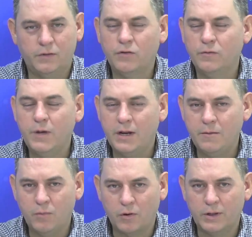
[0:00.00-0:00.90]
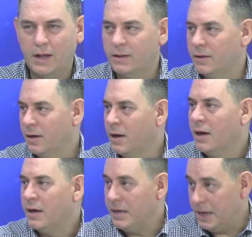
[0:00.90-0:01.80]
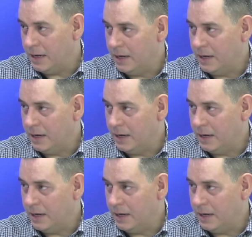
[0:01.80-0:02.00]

Eso es bien importante e